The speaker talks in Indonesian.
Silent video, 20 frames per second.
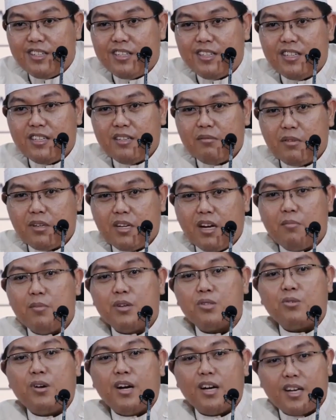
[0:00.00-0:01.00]
ya emang nggak
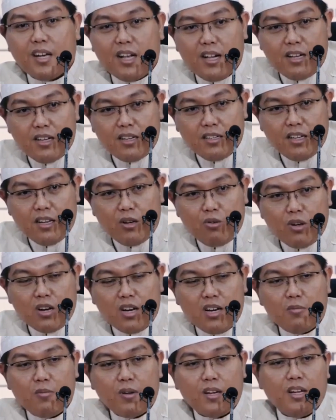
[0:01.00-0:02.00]
masuk akal. Di luar
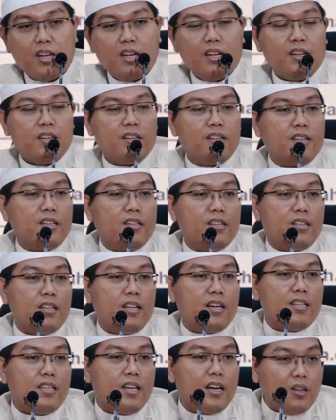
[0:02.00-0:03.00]
daripada
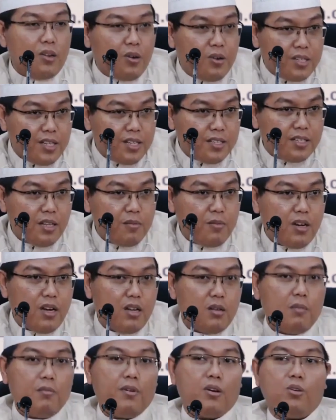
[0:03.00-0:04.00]
yang logis. Tapi
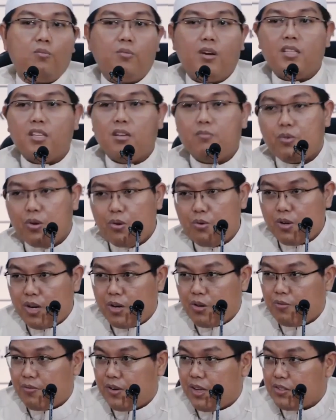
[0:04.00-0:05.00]
kalau emang rumahnya perlu
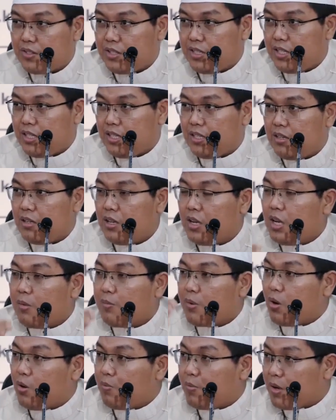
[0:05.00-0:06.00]
renovasi,
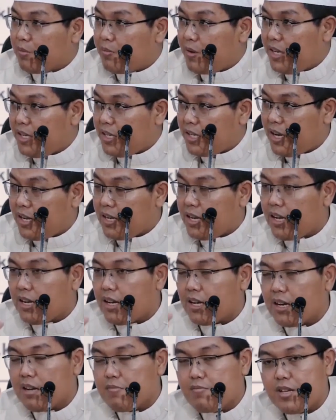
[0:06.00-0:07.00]
perlu perbaikan
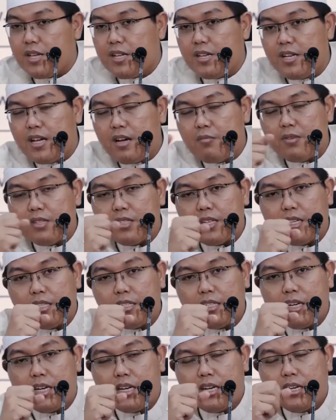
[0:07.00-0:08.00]
agar lebih indah
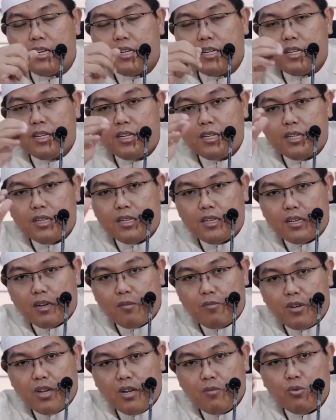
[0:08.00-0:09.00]
misalnya, eh,
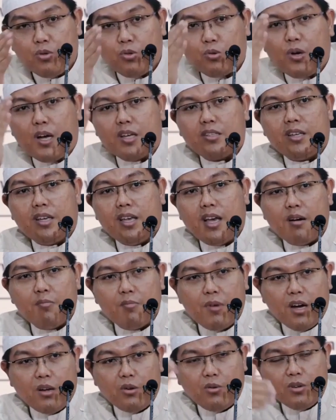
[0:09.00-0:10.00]
kemudian butuh AC yang
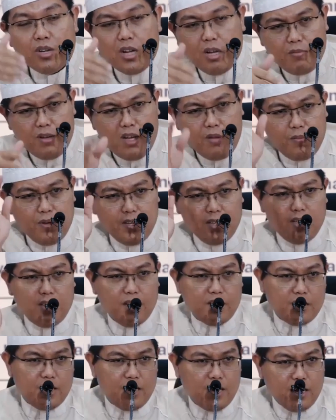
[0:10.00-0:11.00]
baru, apa-apa
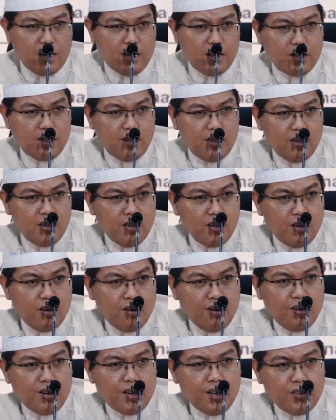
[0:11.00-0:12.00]
kita senangkan hati
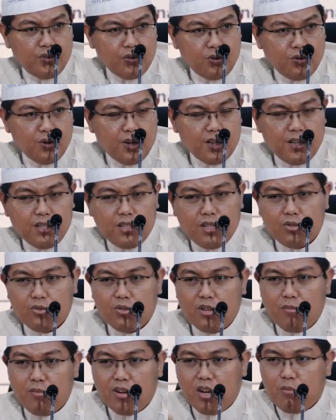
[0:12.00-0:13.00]
orang tua. Kita
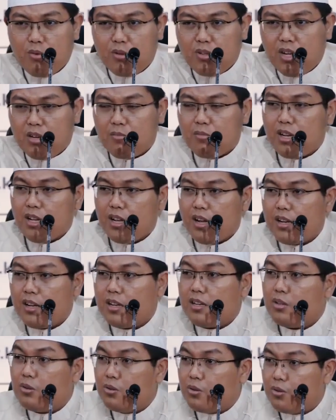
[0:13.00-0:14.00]
sudah merepotkan mereka
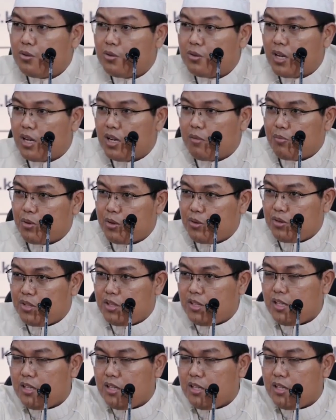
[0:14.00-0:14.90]
dari dulu dalam perut